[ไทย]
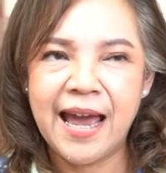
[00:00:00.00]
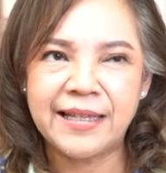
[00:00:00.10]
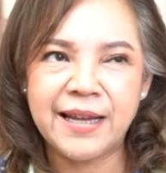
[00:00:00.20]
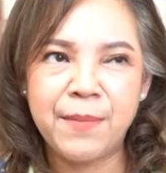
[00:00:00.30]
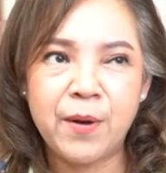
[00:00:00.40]
อาจจะ
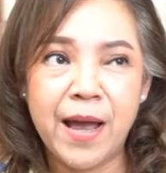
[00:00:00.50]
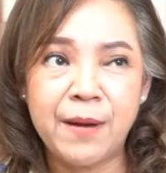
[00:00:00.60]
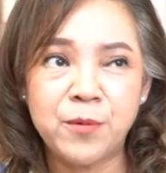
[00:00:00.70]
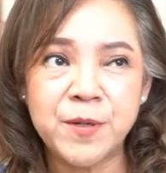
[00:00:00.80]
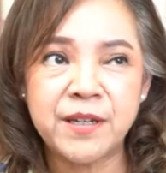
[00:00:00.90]
มีความ
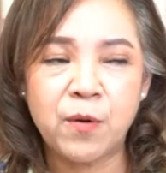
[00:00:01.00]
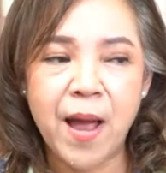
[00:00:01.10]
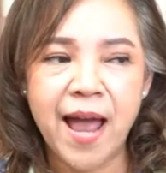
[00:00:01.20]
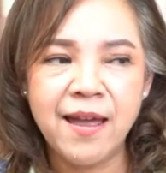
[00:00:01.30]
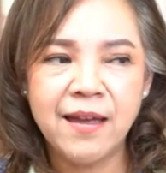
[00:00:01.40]
รู้สึกว่า
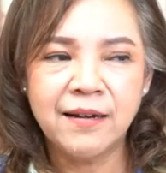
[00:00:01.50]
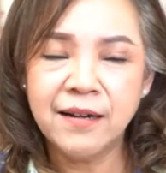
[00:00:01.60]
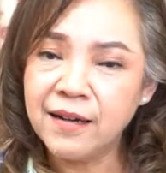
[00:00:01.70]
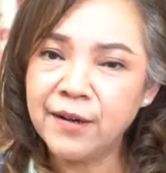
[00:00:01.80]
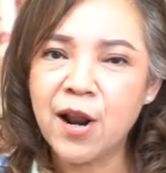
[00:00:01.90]
เออ
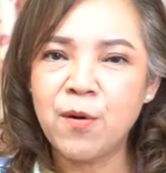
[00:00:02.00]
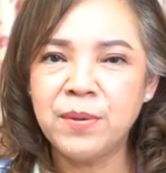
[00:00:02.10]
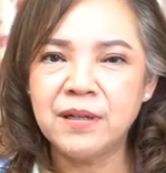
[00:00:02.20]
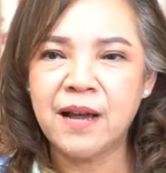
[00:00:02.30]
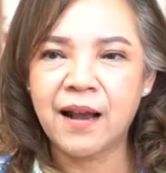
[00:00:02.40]
เรา
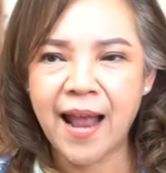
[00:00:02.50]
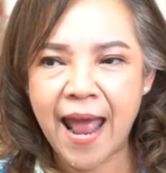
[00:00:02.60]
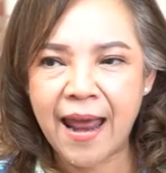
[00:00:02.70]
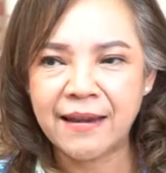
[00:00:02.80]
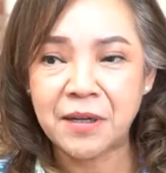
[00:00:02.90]
เบื่องา
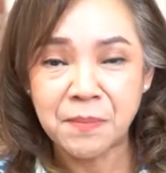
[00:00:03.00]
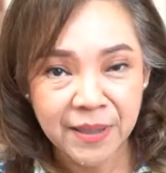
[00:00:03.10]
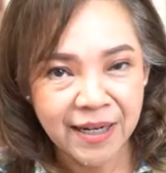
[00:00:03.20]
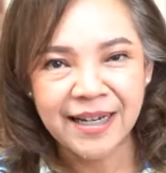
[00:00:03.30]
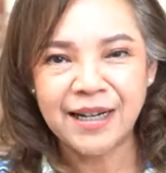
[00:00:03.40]
น
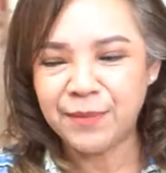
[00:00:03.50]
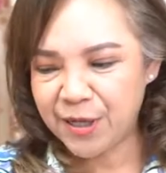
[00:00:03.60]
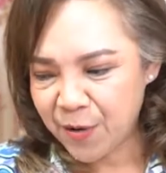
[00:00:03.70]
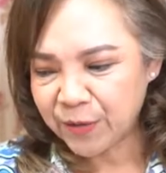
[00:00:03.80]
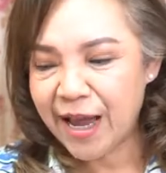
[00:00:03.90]
เดิมๆที่เรา
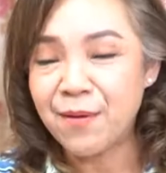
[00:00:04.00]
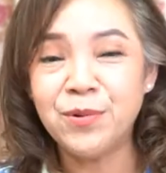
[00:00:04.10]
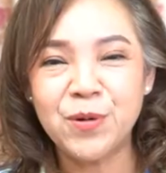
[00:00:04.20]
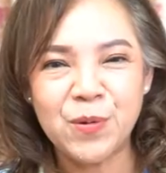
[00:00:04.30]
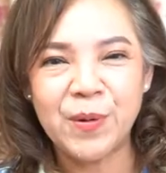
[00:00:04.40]
ทำอ
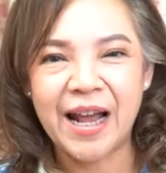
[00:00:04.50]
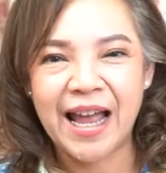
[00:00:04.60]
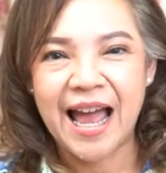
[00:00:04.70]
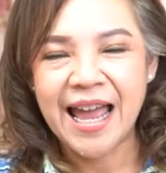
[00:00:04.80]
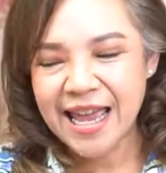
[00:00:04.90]
ยู่นะคะ
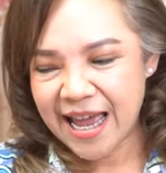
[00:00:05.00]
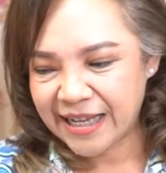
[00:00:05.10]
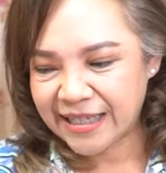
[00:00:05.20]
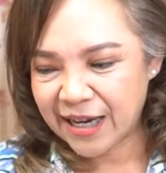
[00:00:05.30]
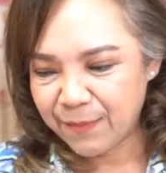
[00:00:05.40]
อาจ
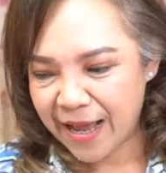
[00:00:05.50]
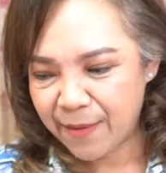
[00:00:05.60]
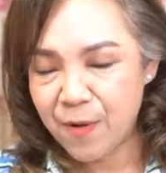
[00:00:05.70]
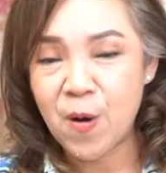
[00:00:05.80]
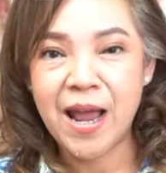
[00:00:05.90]
จะกำลังม
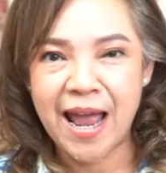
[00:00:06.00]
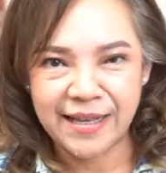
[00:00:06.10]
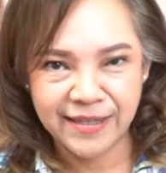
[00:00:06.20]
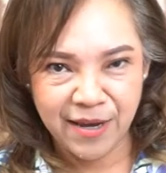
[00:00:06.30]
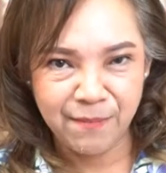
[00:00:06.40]
องหา
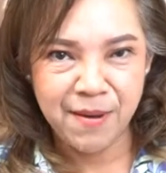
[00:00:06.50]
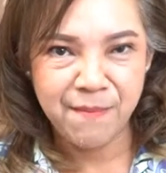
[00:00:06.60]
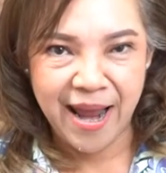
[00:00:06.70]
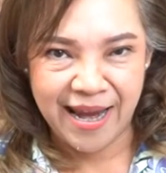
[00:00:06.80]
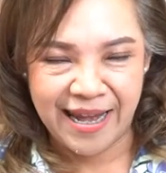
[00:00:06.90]
สิ่งให
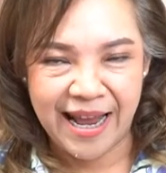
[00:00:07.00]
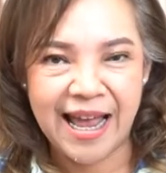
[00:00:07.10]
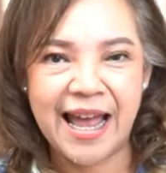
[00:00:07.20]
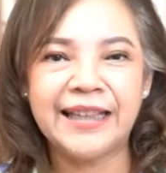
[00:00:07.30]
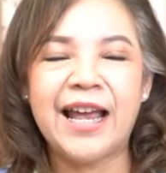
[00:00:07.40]
ม่ๆนะคะ
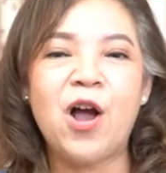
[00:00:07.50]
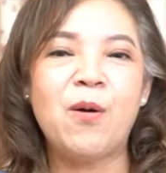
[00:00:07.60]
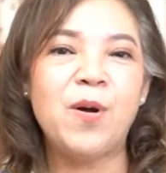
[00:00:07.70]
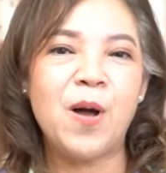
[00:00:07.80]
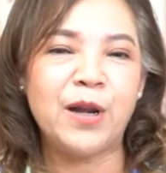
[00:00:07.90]
แต่ขอบ
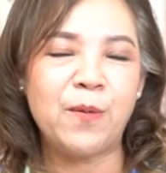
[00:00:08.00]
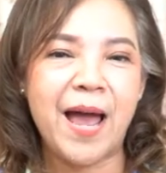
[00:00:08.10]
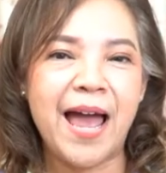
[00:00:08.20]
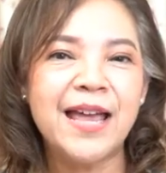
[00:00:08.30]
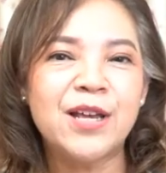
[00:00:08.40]
อกเลยว่า
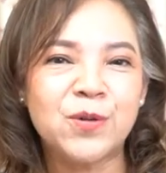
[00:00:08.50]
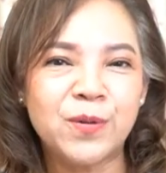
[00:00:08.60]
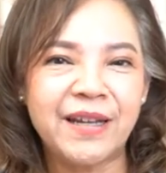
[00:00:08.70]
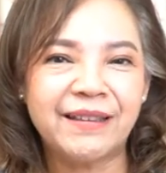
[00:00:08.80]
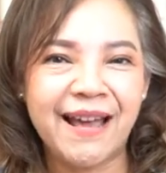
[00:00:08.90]
ช่วงนี้
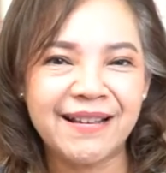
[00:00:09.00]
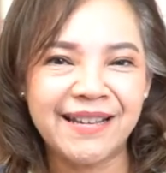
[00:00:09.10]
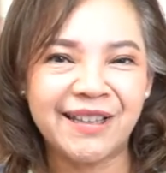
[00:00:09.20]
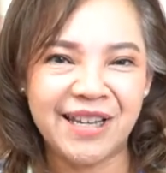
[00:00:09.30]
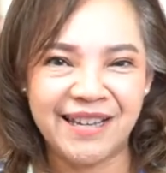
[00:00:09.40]
ตั้งส
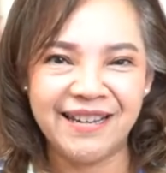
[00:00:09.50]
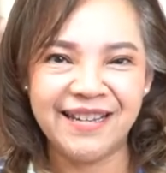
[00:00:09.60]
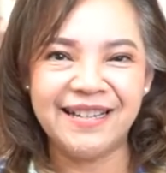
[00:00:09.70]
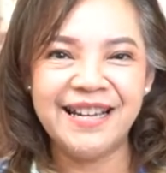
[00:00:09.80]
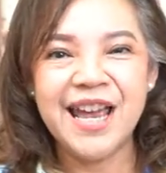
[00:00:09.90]
ติเย
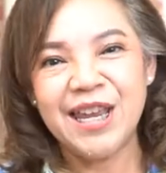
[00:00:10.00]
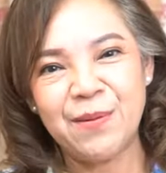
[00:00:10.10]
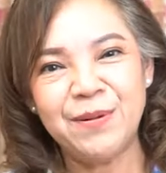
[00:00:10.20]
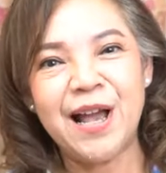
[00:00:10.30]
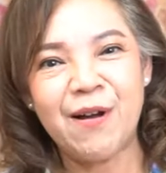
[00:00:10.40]
อะๆอย่า
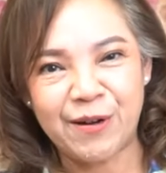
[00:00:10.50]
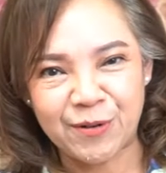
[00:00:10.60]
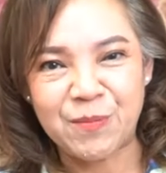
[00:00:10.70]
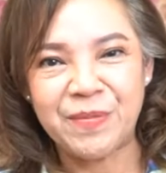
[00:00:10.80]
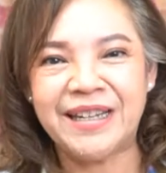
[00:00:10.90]
เพิ่งเอาอารม
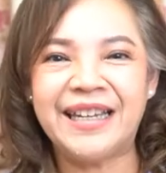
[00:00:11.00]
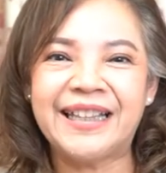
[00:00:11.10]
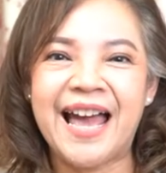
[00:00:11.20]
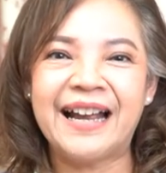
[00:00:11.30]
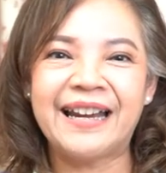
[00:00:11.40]
ณ์เป็นที่
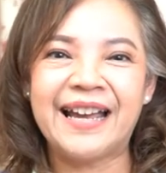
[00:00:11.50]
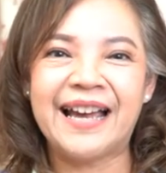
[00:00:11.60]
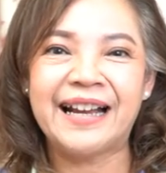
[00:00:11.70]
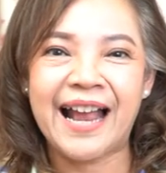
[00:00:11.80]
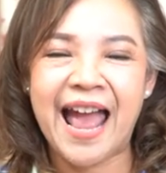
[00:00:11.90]
ตั้งนะคะ
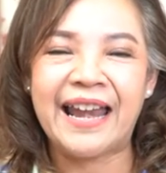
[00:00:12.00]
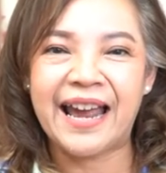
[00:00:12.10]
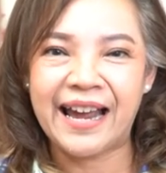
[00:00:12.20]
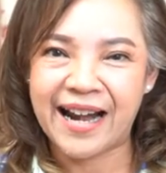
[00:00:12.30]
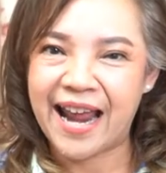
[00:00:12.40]
งานอะ
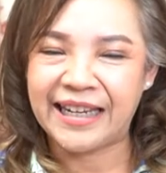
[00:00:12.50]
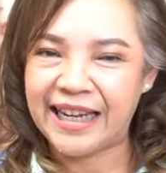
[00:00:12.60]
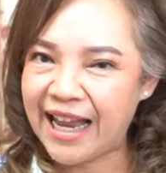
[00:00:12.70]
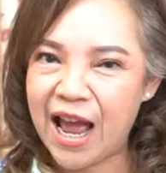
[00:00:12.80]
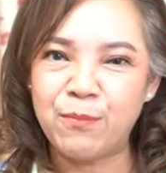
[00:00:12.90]
ไรที่
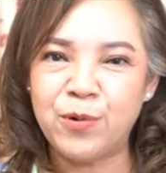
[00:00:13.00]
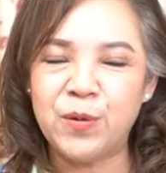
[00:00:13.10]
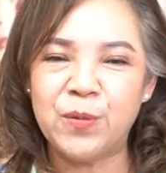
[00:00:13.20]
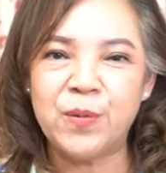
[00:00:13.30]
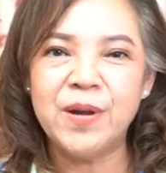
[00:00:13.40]
ทำอยู่
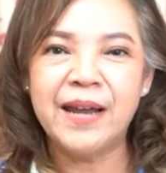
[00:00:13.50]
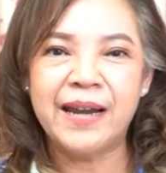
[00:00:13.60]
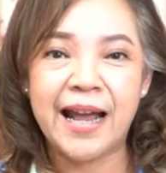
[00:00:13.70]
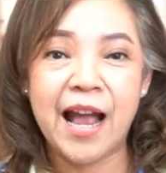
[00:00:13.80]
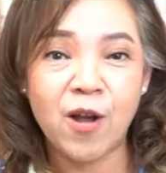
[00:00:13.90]
นะ
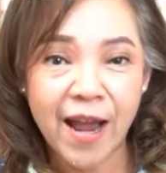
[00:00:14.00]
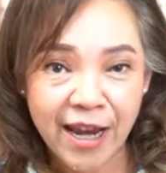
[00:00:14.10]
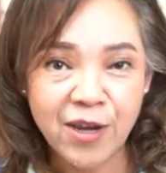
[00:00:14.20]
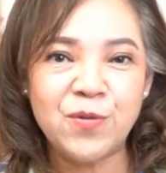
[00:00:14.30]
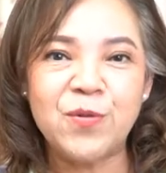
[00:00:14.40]
คะก็ให้อ
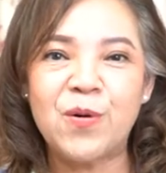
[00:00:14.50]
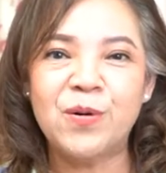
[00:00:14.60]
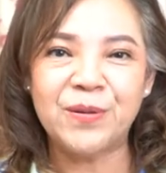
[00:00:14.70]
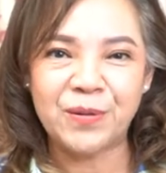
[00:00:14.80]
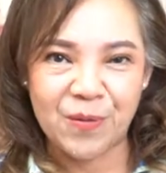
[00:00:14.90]
ยู่คงอ
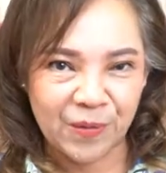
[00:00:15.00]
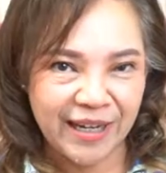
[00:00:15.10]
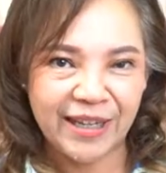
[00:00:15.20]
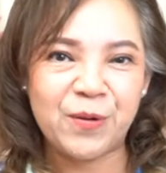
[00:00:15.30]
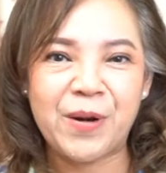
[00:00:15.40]
ยู่คงที่
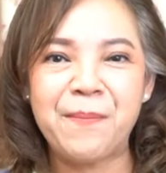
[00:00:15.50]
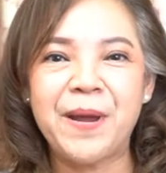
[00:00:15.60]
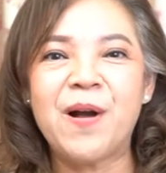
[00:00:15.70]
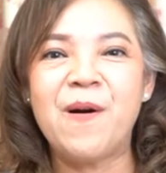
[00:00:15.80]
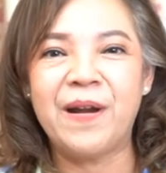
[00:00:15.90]
ตรงนั้นไป
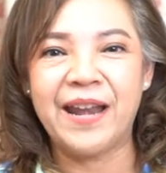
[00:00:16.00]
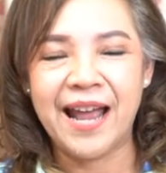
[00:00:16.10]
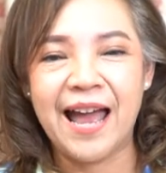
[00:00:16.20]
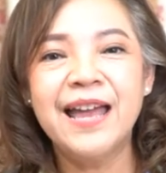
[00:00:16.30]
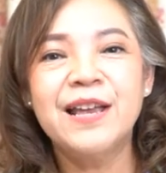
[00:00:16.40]
ก่อนนะคะ
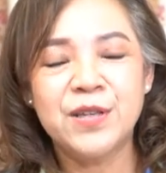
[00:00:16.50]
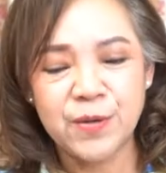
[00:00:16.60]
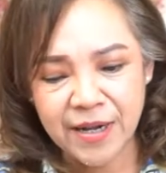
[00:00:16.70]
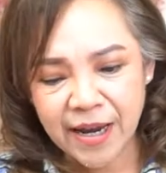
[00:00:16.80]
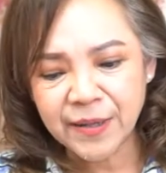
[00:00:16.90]
ส่วน
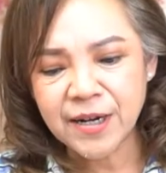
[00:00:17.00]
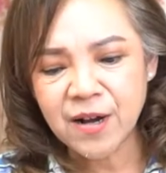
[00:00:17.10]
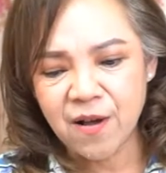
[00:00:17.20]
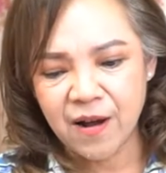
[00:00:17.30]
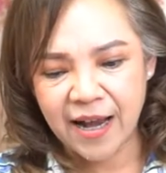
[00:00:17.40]
ในเรื่องข
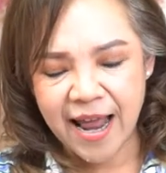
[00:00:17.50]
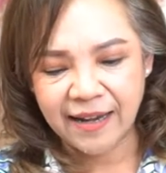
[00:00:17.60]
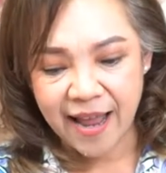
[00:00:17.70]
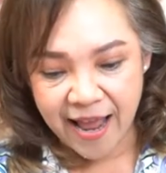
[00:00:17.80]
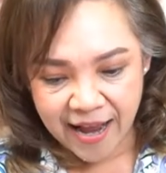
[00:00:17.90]
องการ
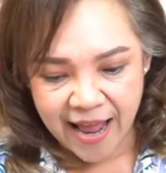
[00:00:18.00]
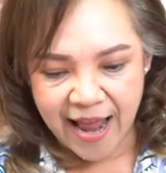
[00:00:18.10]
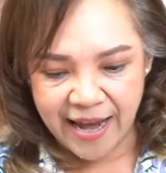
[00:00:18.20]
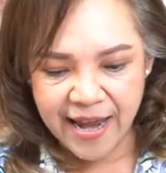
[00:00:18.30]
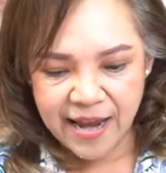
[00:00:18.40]
ค้าขาย
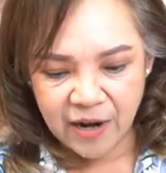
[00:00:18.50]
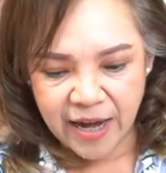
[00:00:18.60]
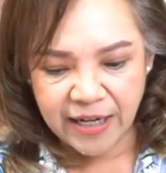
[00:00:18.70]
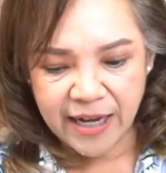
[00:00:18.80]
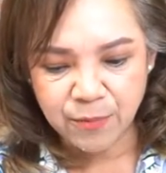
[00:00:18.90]
ใคร
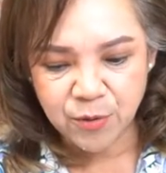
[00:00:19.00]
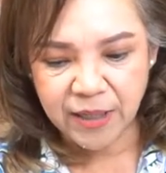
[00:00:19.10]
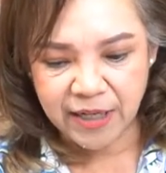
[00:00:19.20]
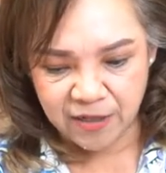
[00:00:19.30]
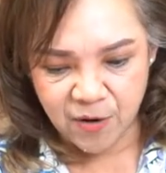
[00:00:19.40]
ที่ทำธุรกิจ
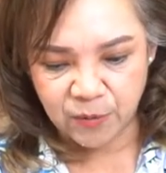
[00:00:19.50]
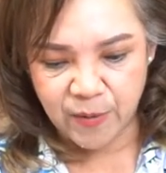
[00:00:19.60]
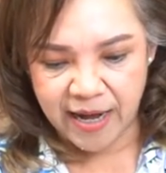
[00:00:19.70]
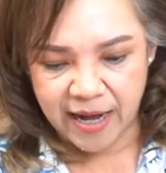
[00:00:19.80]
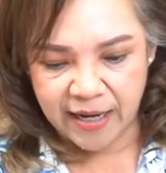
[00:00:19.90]
ของตัวเอ
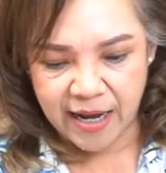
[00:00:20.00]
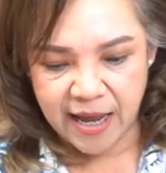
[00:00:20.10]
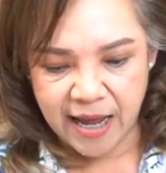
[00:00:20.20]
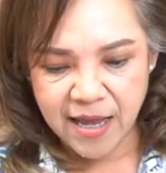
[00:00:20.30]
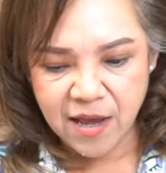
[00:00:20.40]
งนะคะ
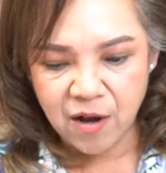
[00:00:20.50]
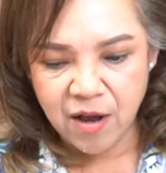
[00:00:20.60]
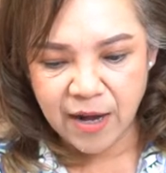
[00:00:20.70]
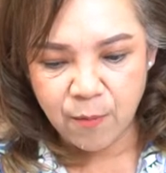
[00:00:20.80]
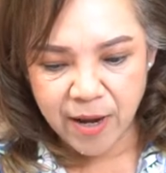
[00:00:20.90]
ก็
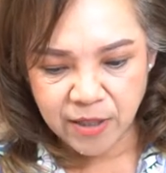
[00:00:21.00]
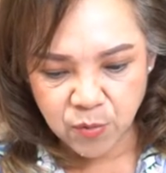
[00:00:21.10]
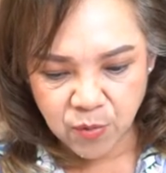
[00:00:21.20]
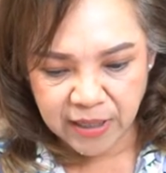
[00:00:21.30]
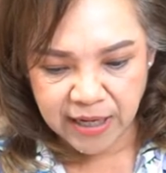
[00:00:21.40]
นับว่าช่วง
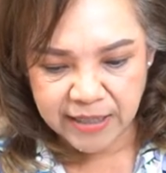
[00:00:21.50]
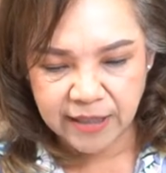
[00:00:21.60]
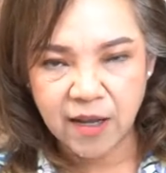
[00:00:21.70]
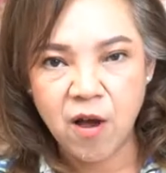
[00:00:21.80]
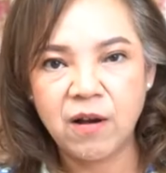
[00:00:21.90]
นี้จะ
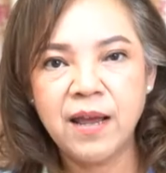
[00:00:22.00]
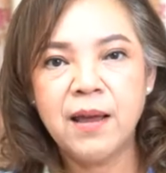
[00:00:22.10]
ต้อง